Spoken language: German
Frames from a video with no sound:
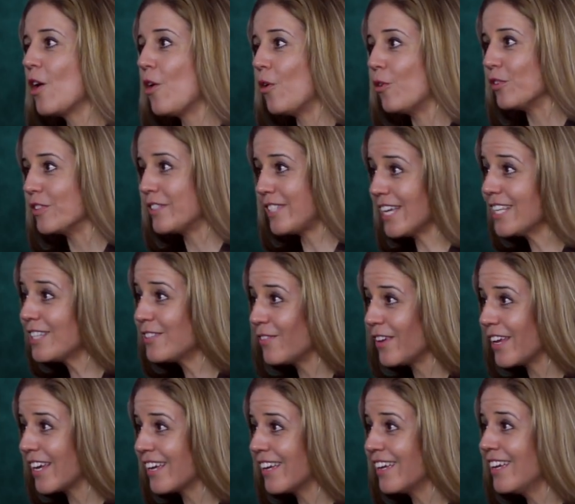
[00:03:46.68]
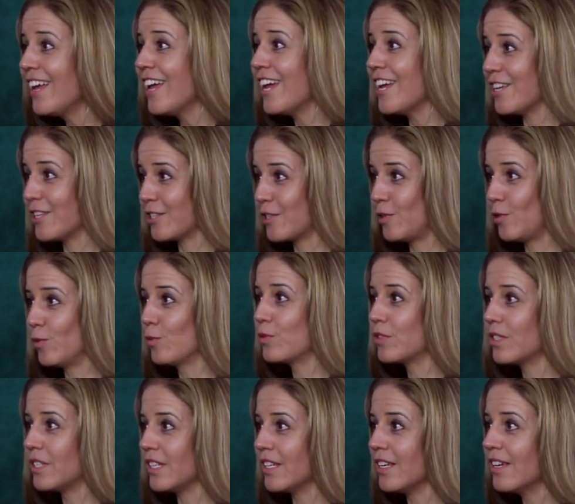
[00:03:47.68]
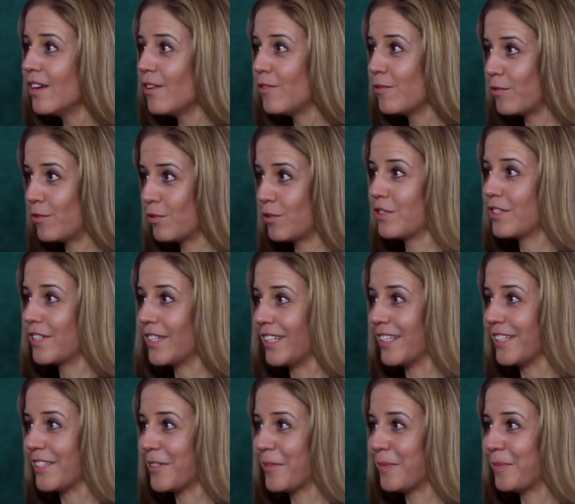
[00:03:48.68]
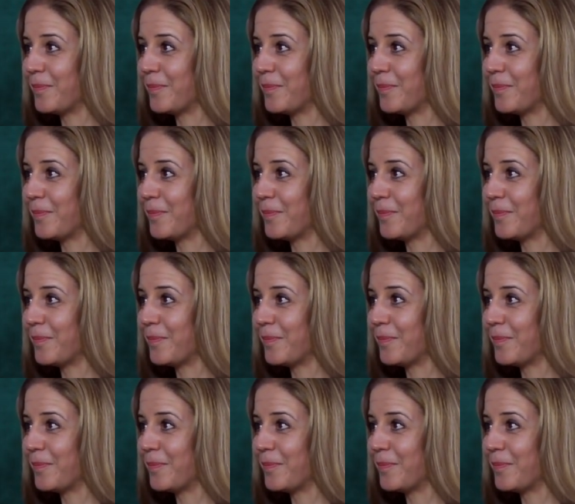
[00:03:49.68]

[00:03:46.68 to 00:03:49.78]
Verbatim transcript: Und deswegen ist Lucy frustriert.